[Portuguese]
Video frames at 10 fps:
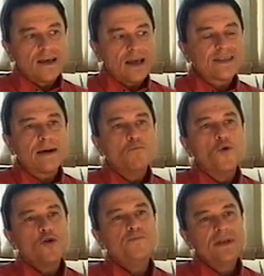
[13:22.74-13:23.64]
essa
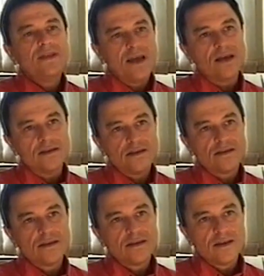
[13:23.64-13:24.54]

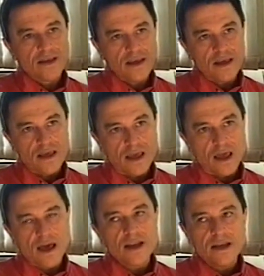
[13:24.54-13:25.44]
morbidez que
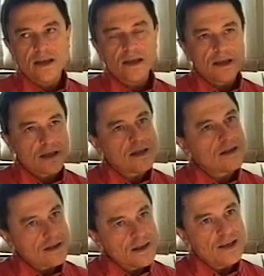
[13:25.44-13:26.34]
é,
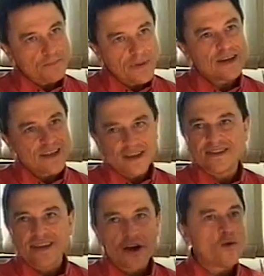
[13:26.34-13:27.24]
é ele
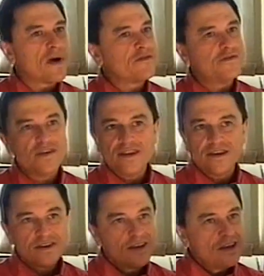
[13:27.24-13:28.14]
pertencer a uma
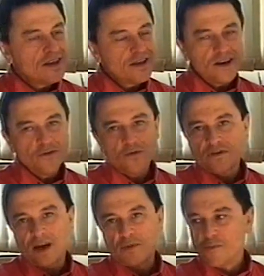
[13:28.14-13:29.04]
vida que ele não
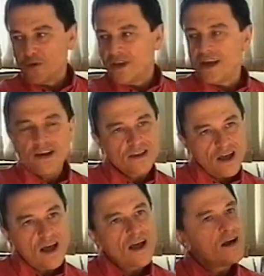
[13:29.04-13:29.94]
sabe por que ele
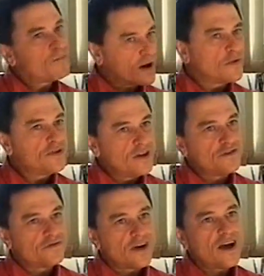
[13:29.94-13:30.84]
está, para onde ele
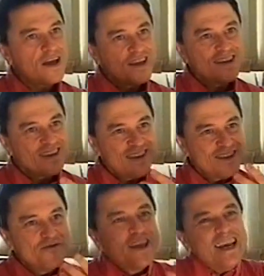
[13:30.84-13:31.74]
vai e
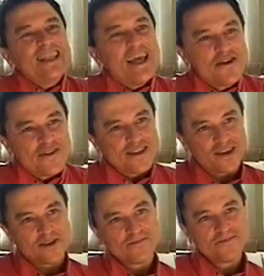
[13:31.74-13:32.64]
o que ele tem que fazer.